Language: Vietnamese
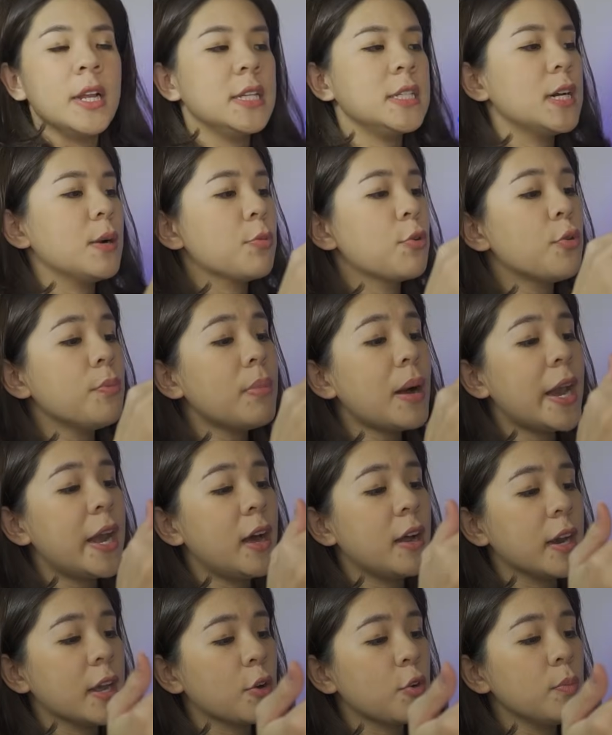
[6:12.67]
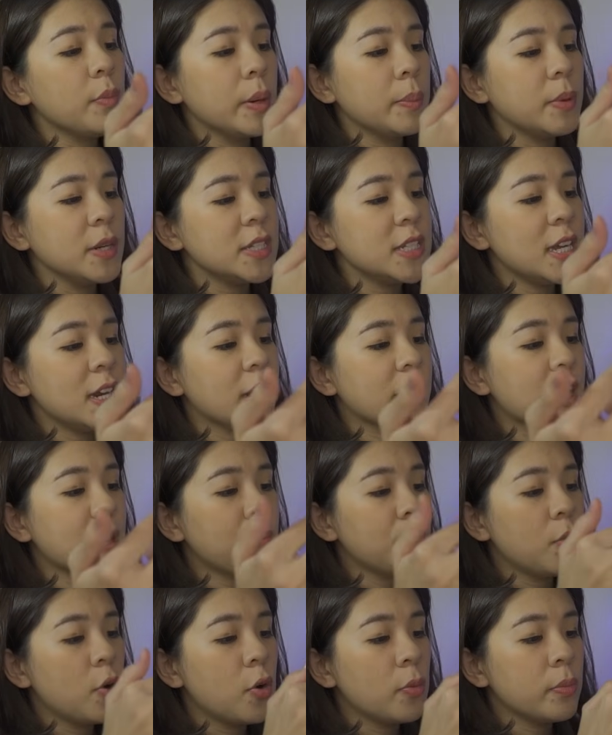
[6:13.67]
thì trong cuốn binder này của mình mình chia ra
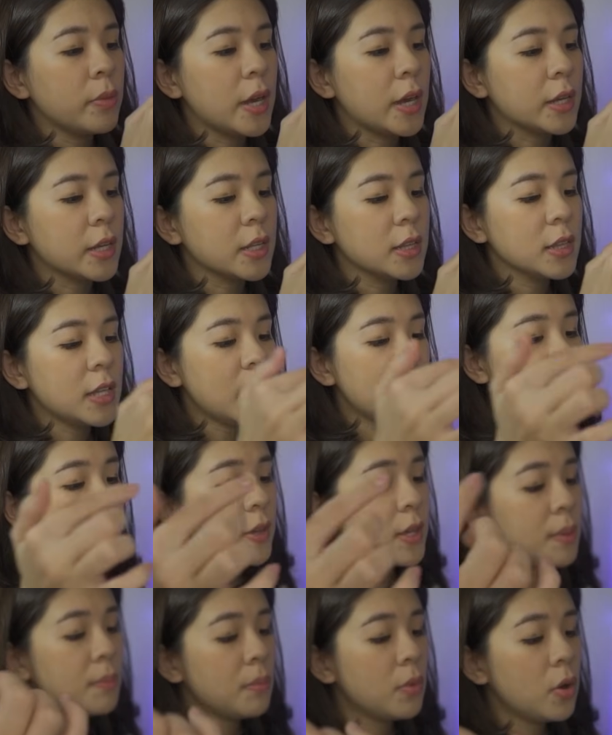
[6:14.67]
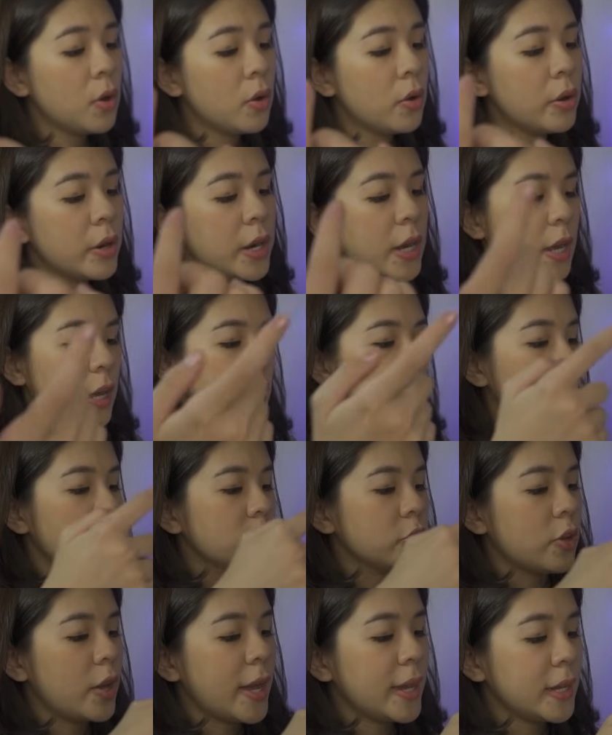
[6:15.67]
các môn là kinh tế vi mô nè
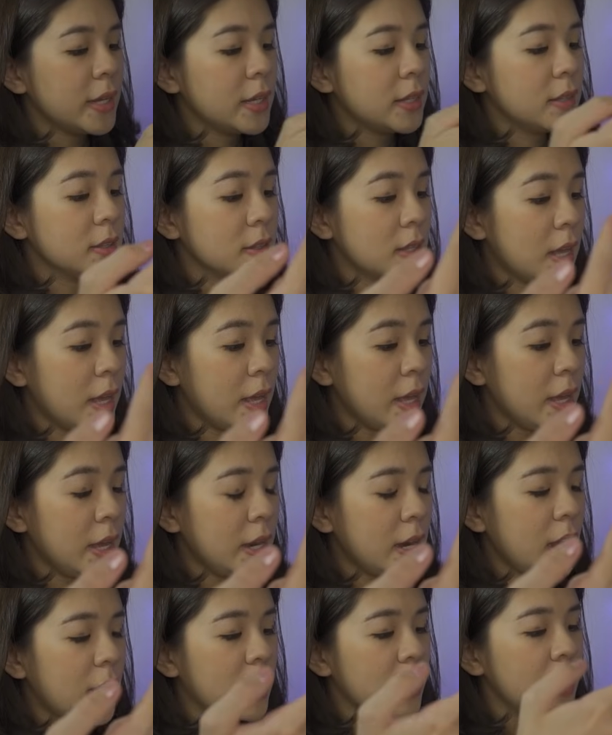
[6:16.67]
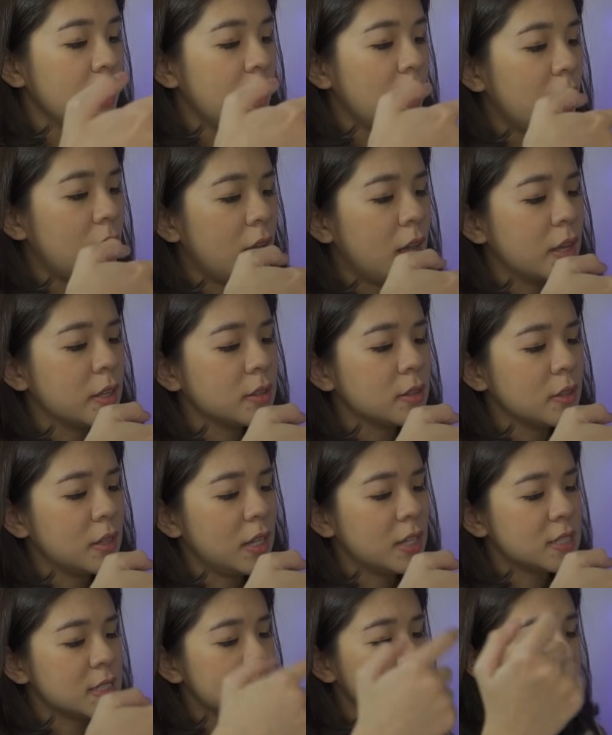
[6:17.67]
toán kinh tế nè uh,
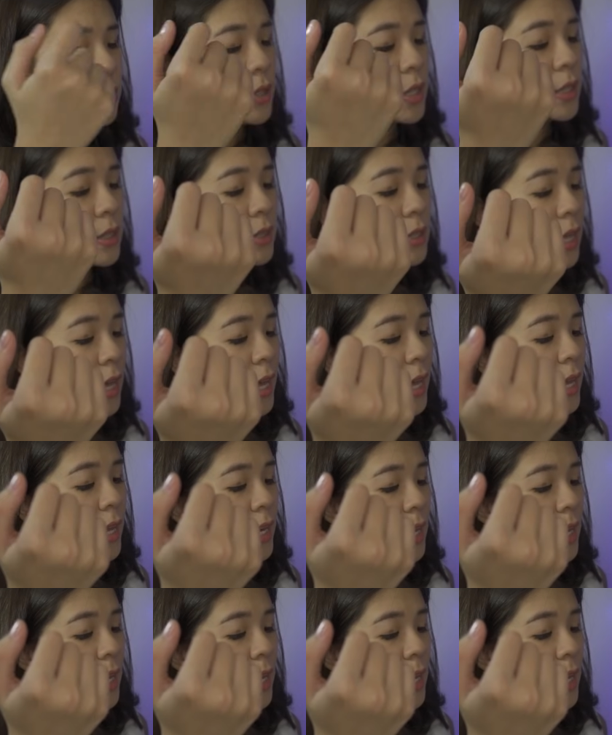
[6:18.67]
lịch sử kinh tế